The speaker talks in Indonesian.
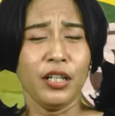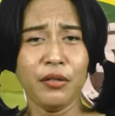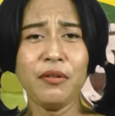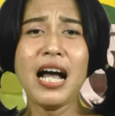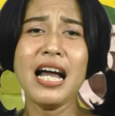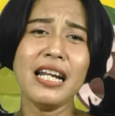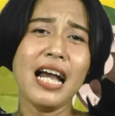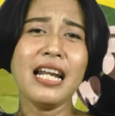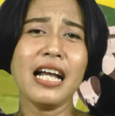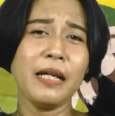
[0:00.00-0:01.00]
Dua
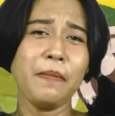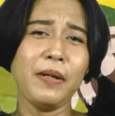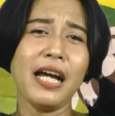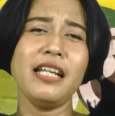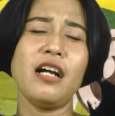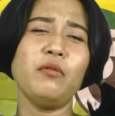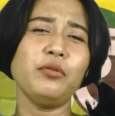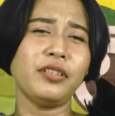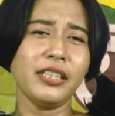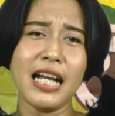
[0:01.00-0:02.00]
anak-anak Gibran yang
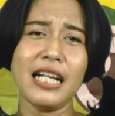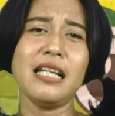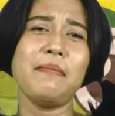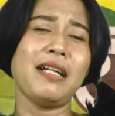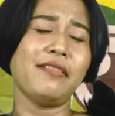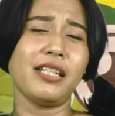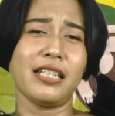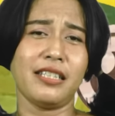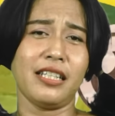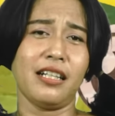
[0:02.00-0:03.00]
usianya masih
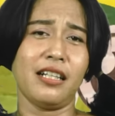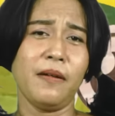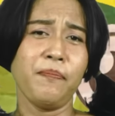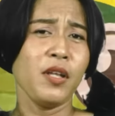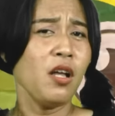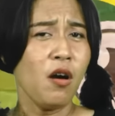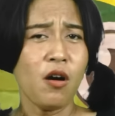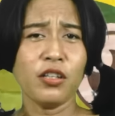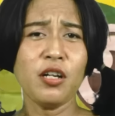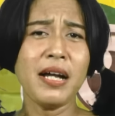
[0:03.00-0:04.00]
kecil.
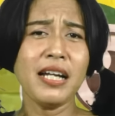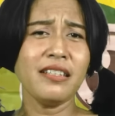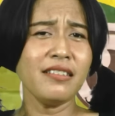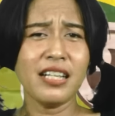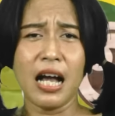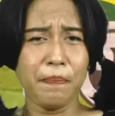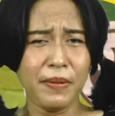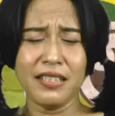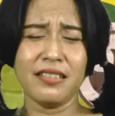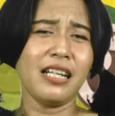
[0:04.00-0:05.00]
Otomatis nggak
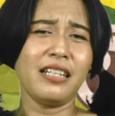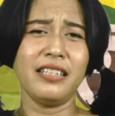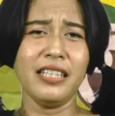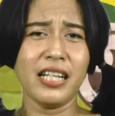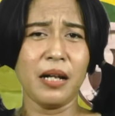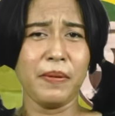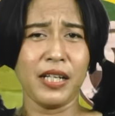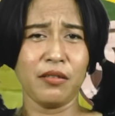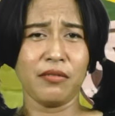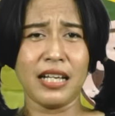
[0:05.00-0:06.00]
bisa ditinggal
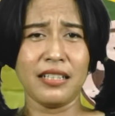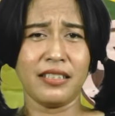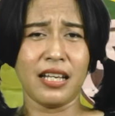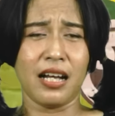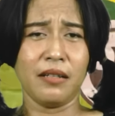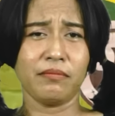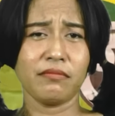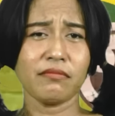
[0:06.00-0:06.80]
begitu saja.